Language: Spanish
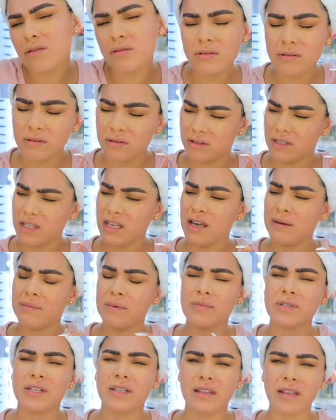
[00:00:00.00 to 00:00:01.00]
todos los días
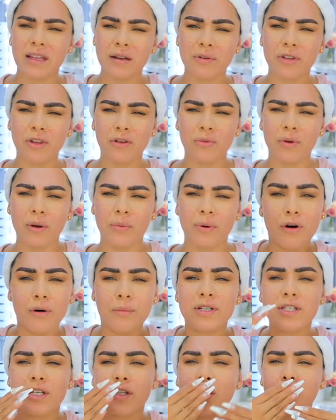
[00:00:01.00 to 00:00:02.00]
vamos a tener video nuevo. Un
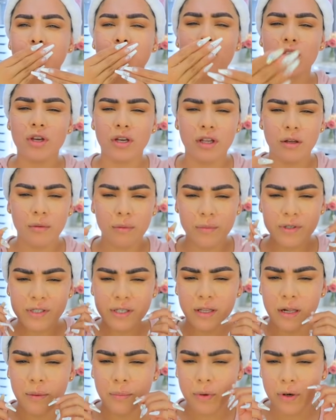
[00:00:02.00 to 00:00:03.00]
besito y nos vemos
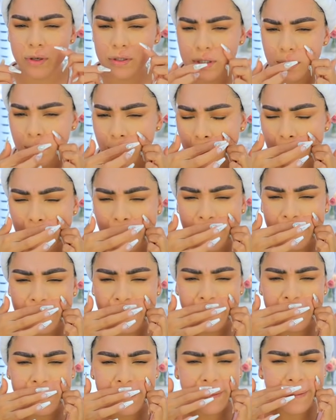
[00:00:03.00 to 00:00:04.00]
en el próximo,
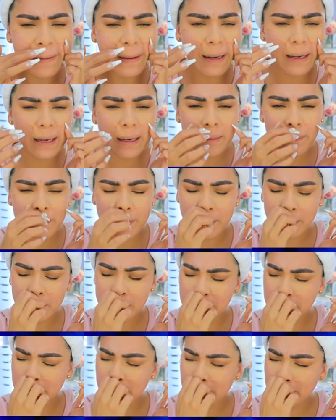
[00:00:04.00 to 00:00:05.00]
ah,
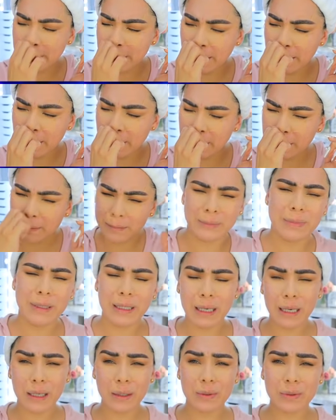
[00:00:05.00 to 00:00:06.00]
próximo video.
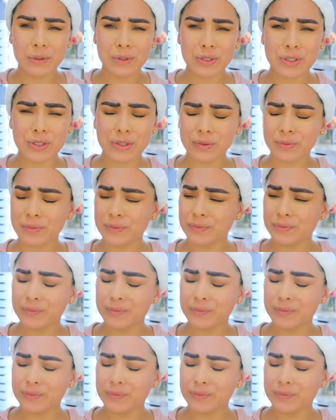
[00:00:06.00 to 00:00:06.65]
Ouch.